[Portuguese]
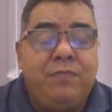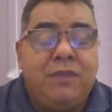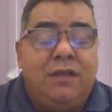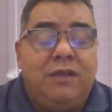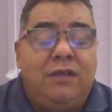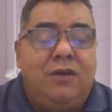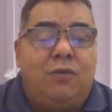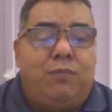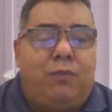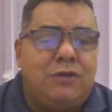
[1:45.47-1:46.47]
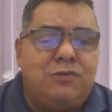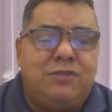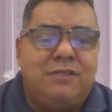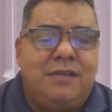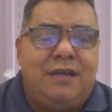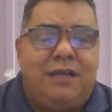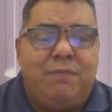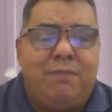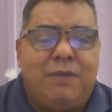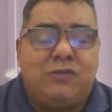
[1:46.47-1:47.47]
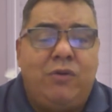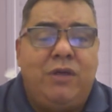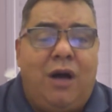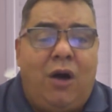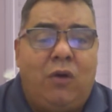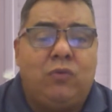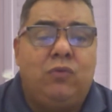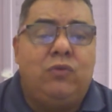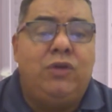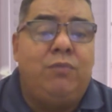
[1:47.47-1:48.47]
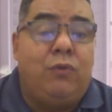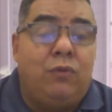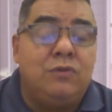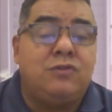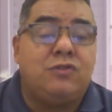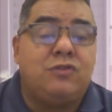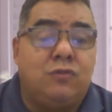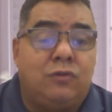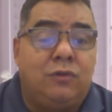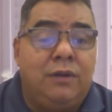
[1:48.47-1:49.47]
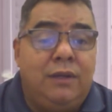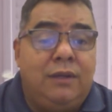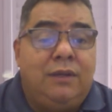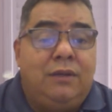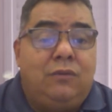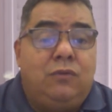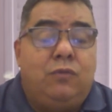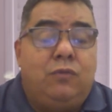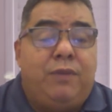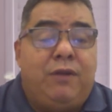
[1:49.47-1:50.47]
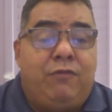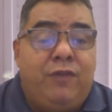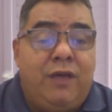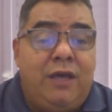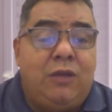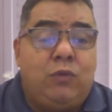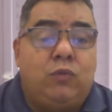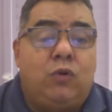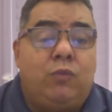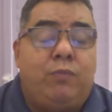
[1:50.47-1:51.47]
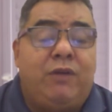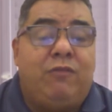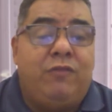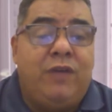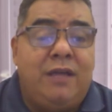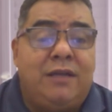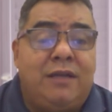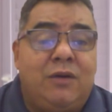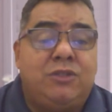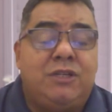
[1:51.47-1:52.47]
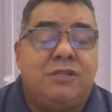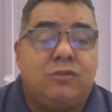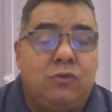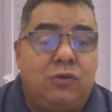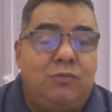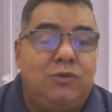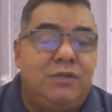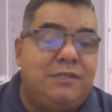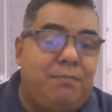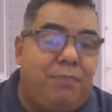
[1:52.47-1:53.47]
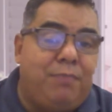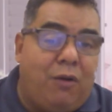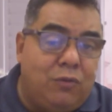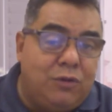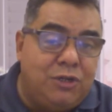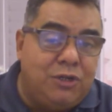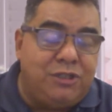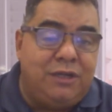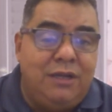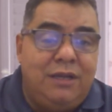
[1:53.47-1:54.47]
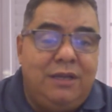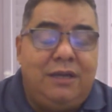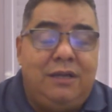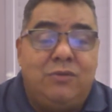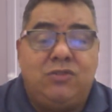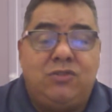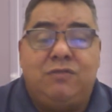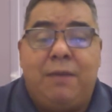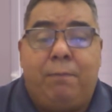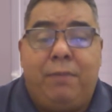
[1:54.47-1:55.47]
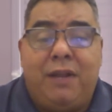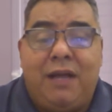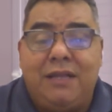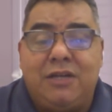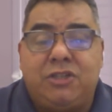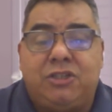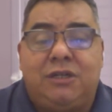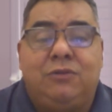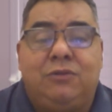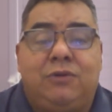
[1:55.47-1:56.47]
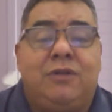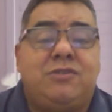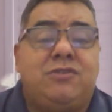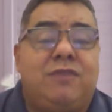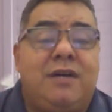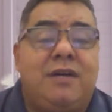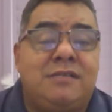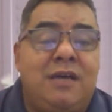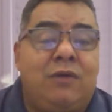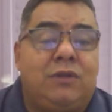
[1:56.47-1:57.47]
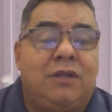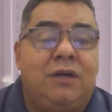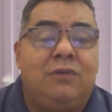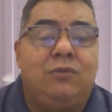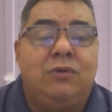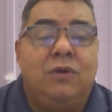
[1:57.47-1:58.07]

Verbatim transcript: E eu posso dizer aqui, pessoal, em alto e bom som, o prefeito ou prefeita, né, o gestor municipal hoje, que não estiver planejando, que não estiver executando